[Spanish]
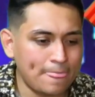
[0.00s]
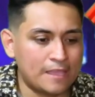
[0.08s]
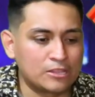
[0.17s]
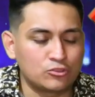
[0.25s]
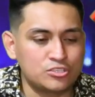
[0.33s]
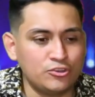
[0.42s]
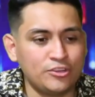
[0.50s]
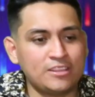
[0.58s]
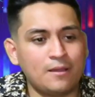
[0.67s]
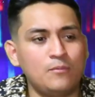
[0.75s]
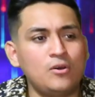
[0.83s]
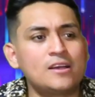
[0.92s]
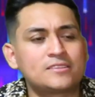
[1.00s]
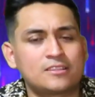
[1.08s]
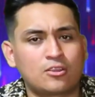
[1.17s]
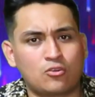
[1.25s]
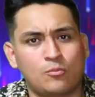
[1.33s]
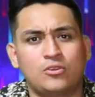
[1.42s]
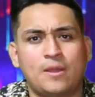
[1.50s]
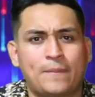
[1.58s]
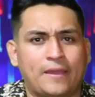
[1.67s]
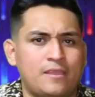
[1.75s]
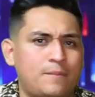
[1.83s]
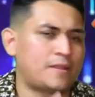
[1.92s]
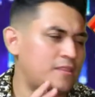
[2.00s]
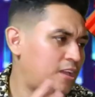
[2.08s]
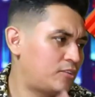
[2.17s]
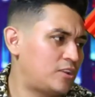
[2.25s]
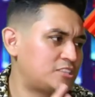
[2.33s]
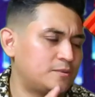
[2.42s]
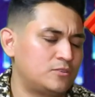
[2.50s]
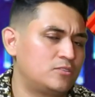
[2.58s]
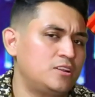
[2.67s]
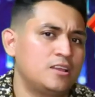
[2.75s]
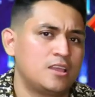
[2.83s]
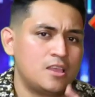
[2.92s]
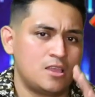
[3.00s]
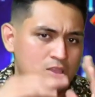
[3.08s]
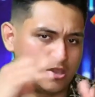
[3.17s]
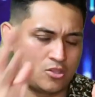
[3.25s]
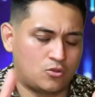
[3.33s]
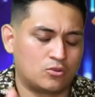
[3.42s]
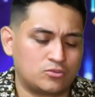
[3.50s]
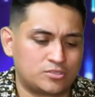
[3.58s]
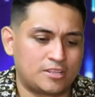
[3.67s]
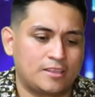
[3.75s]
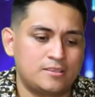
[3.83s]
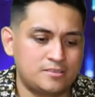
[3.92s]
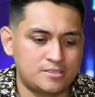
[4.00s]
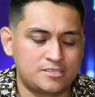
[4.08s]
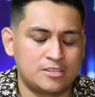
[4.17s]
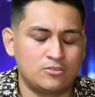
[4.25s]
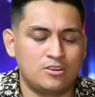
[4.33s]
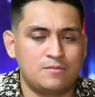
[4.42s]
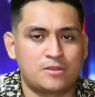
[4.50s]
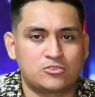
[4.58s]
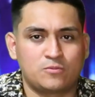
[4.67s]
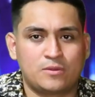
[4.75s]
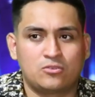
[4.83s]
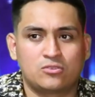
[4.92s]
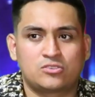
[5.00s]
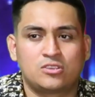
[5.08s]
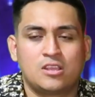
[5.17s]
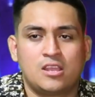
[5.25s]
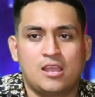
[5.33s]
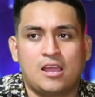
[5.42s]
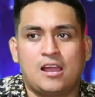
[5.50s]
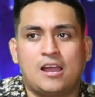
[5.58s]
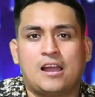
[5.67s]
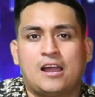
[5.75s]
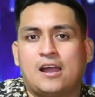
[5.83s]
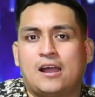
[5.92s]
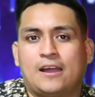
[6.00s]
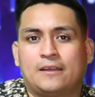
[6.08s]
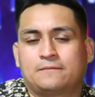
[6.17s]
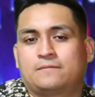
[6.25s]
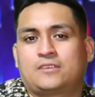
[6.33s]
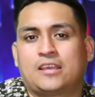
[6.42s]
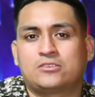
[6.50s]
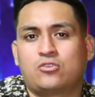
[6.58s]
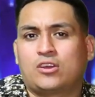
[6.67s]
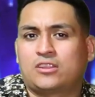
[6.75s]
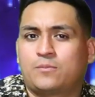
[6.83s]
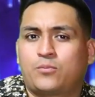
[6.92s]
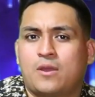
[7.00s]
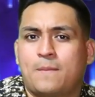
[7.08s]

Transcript: Entonces ahorita vamos a tener como una pequeña plática yo la chavalona y con ustedes diciéndole más o menos a ah, qué es lo que te puede